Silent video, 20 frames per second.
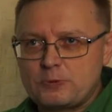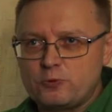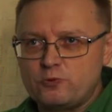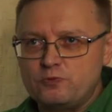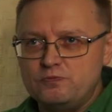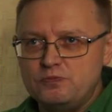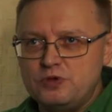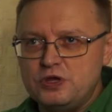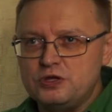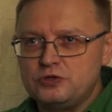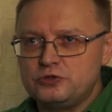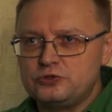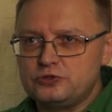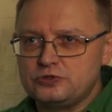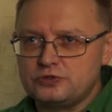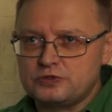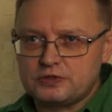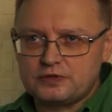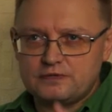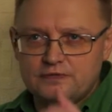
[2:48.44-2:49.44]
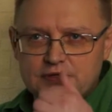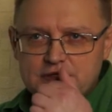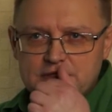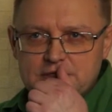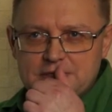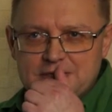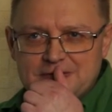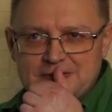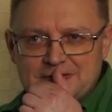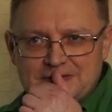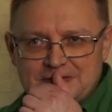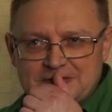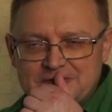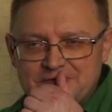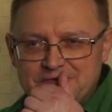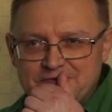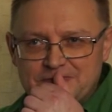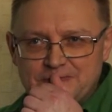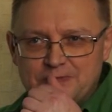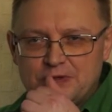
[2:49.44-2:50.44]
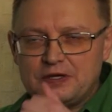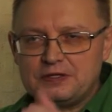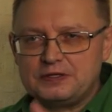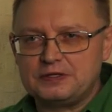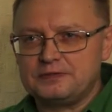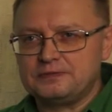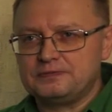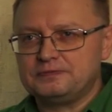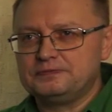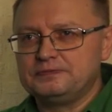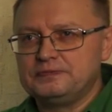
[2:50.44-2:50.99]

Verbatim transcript: умеющую захватить наше внимание.